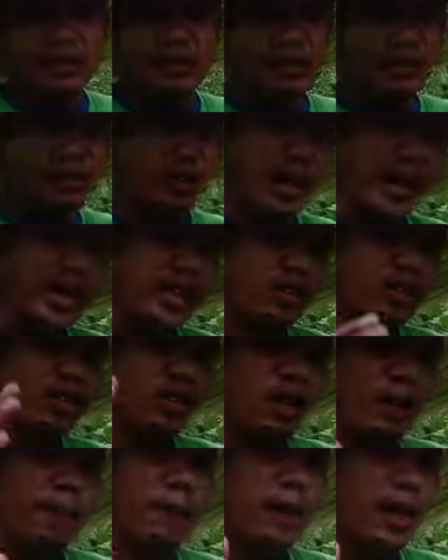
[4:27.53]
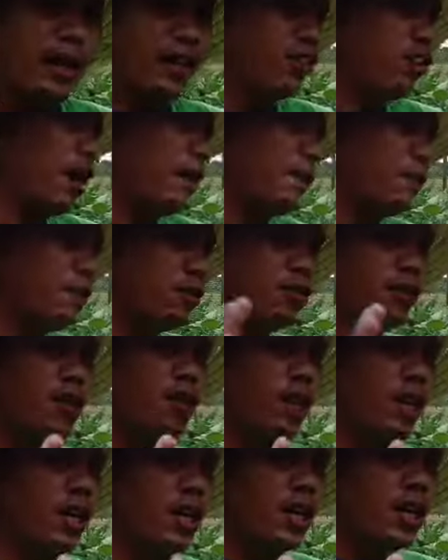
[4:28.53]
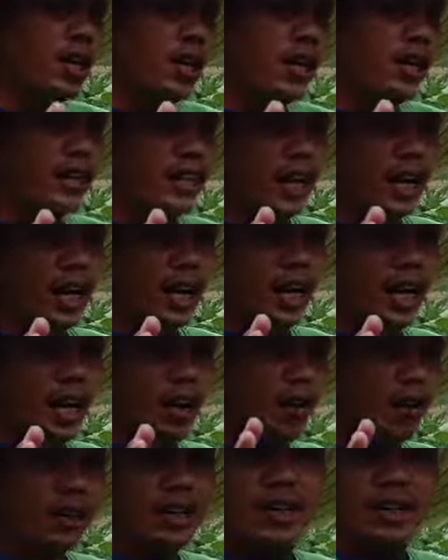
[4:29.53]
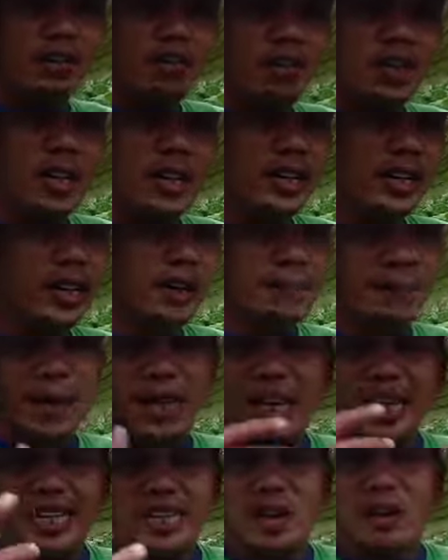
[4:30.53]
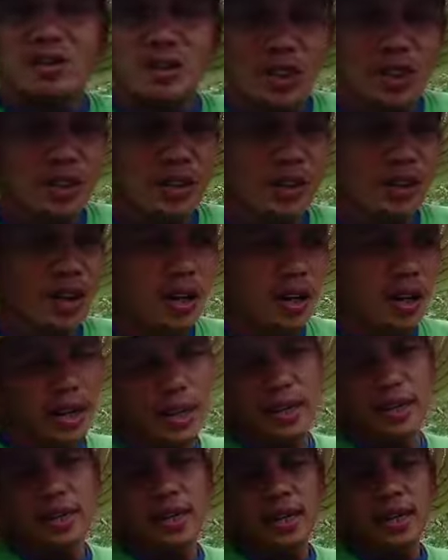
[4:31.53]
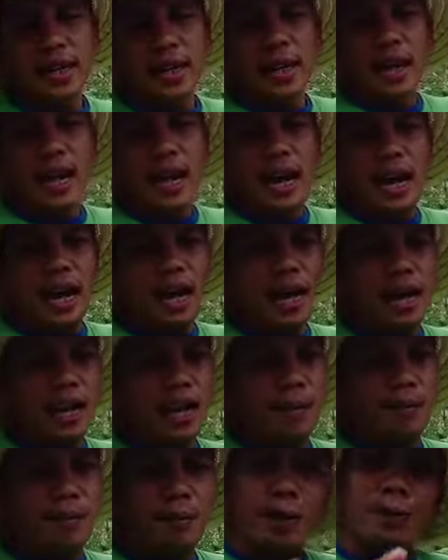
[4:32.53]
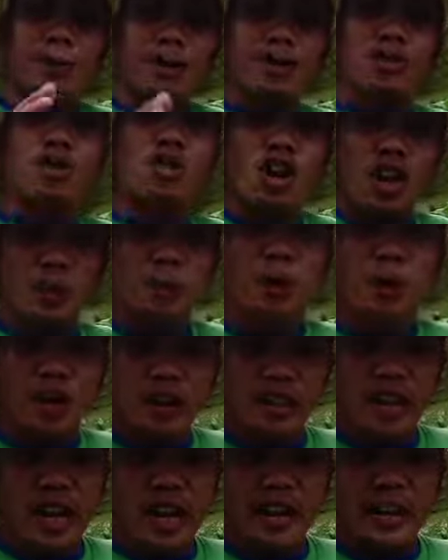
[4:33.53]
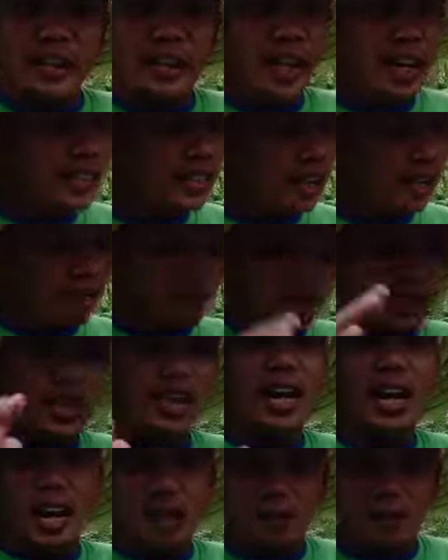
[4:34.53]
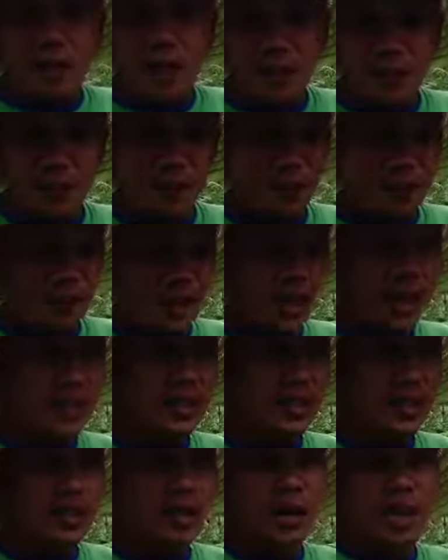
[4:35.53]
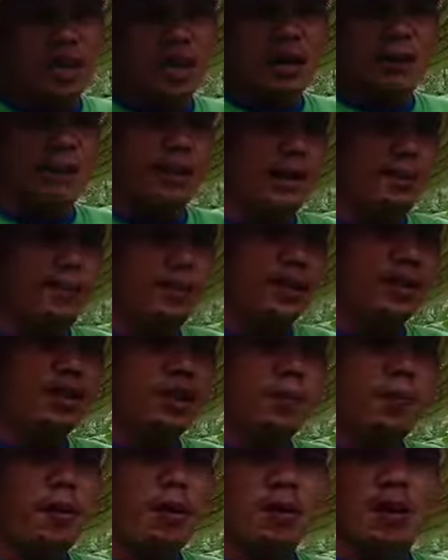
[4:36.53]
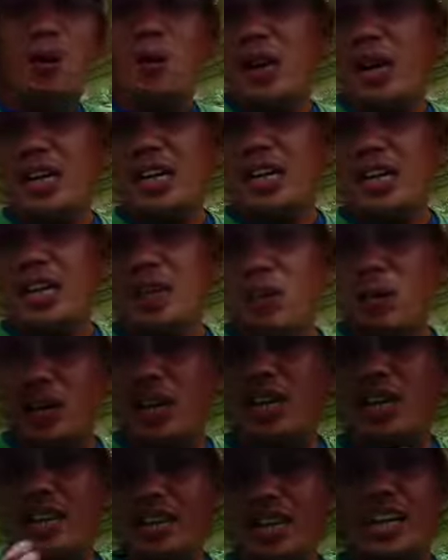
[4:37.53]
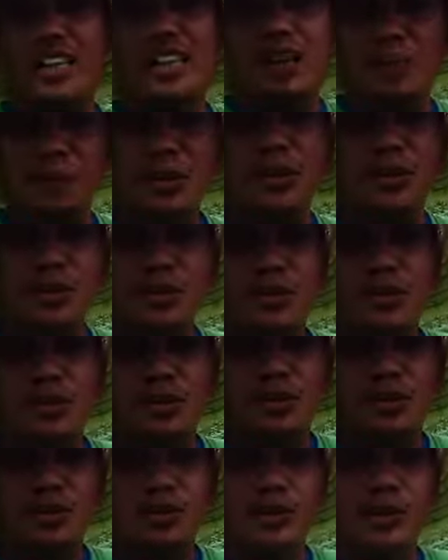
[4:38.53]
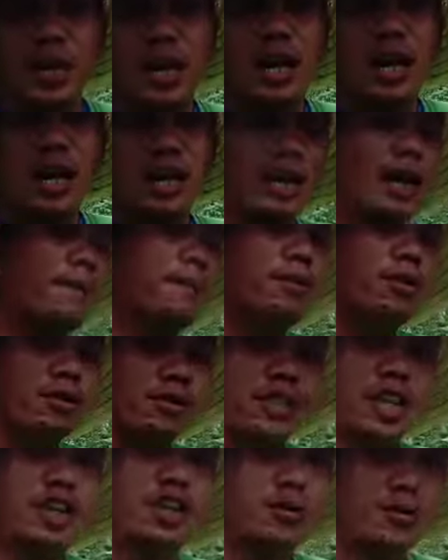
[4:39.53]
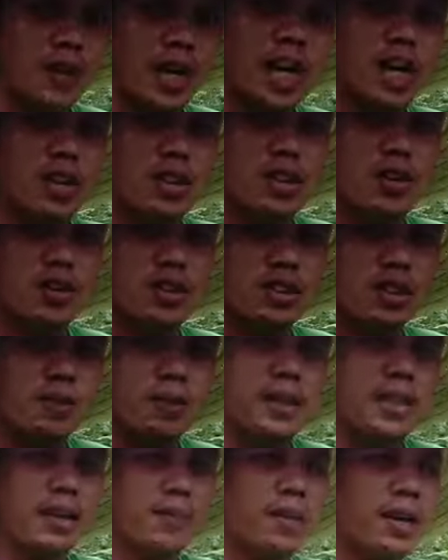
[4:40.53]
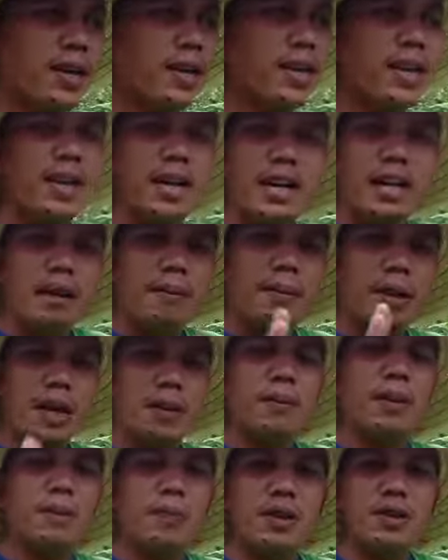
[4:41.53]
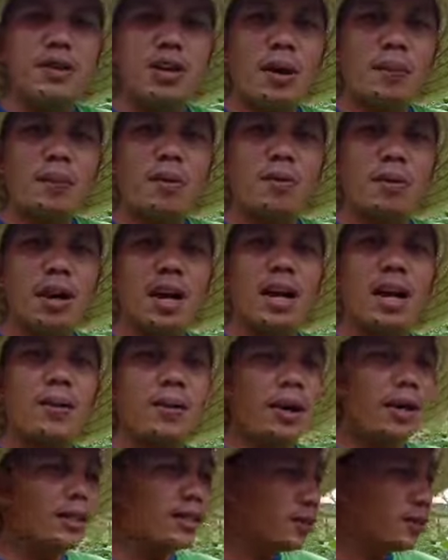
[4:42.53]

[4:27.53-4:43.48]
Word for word: So kahit kunti pa lang yung na-upload ko na ori ng gulay na pinakita ko sa inyo ay uh, may matutunan na po kayo sa akin kaysa kunting kalaman lang po. Okay? So mayroon video na po ako na 100 108 na video na na-upload sa YouTube channel ko. So ibig sabihin, maraming video na po akong nagawa.